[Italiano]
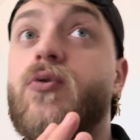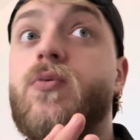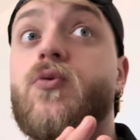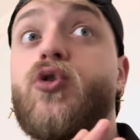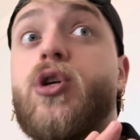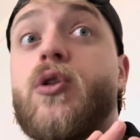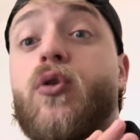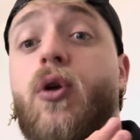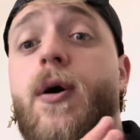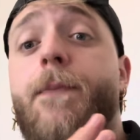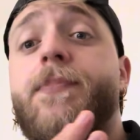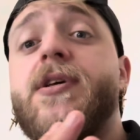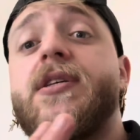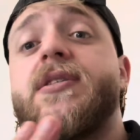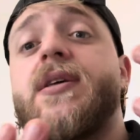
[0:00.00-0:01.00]

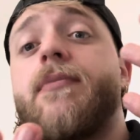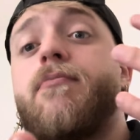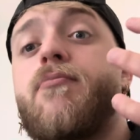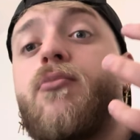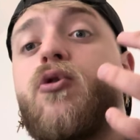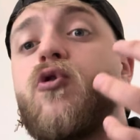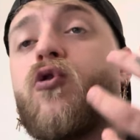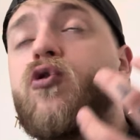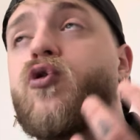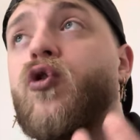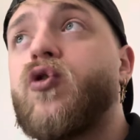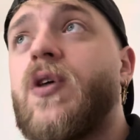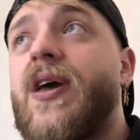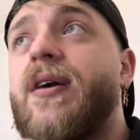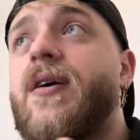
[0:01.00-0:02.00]
centrocampista molto
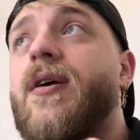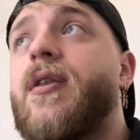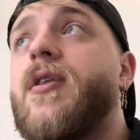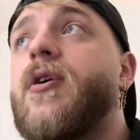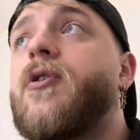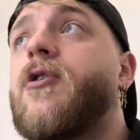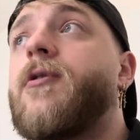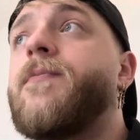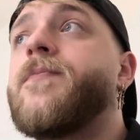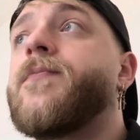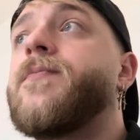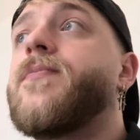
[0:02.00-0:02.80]
tecnico